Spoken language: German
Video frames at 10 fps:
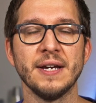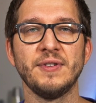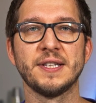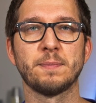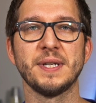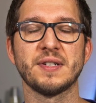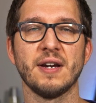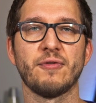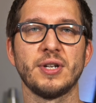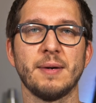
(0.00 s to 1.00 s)
wie es
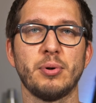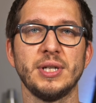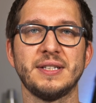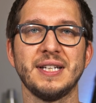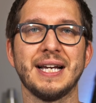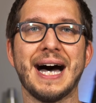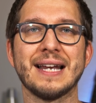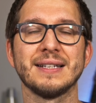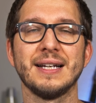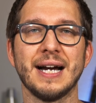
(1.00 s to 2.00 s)
bisher von der Politik
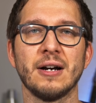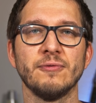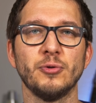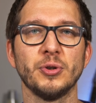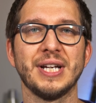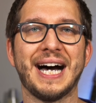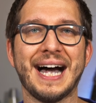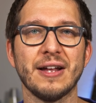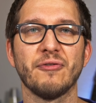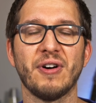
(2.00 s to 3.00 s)
angegangen wurde,
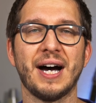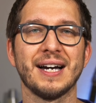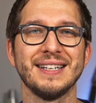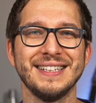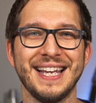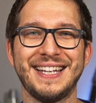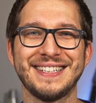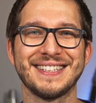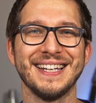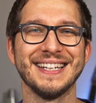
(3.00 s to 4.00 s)
einfach
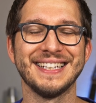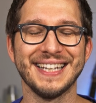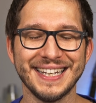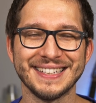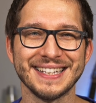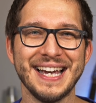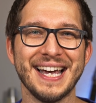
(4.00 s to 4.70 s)
nicht geht.